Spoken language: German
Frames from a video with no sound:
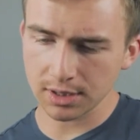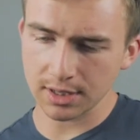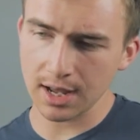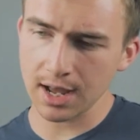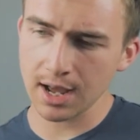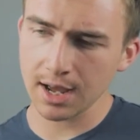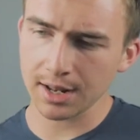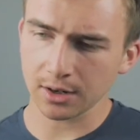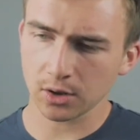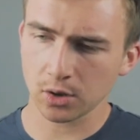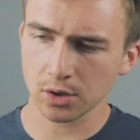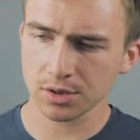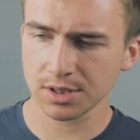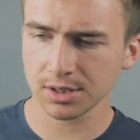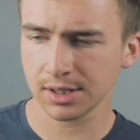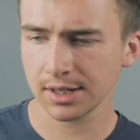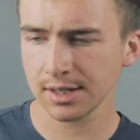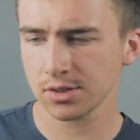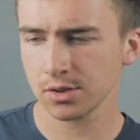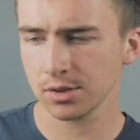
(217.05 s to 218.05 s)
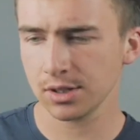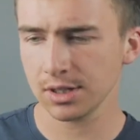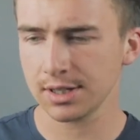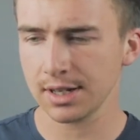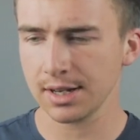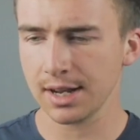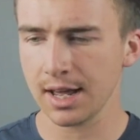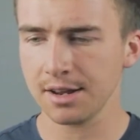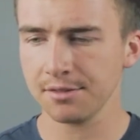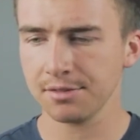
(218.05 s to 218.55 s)
ja, da konzentrierst du dich
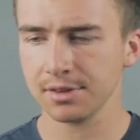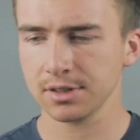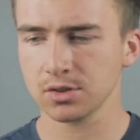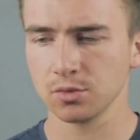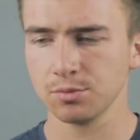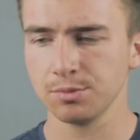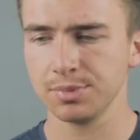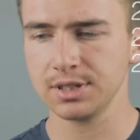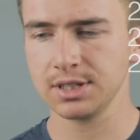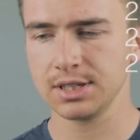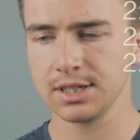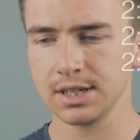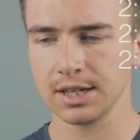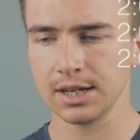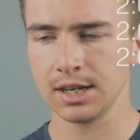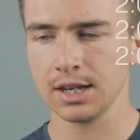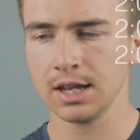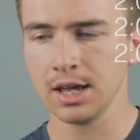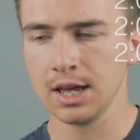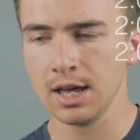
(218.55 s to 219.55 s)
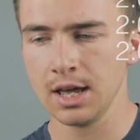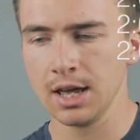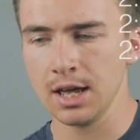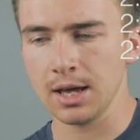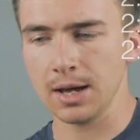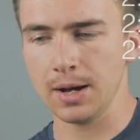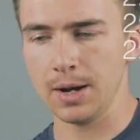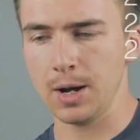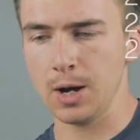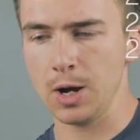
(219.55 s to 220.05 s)
dann einfach so ein bisschen
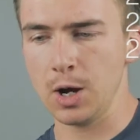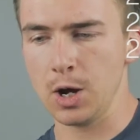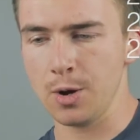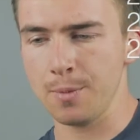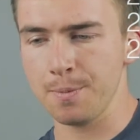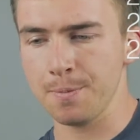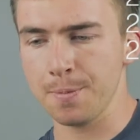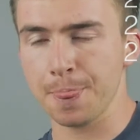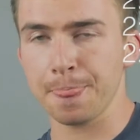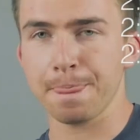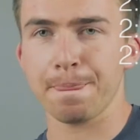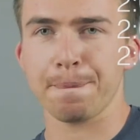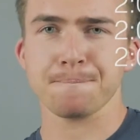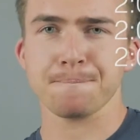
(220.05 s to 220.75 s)
ähm,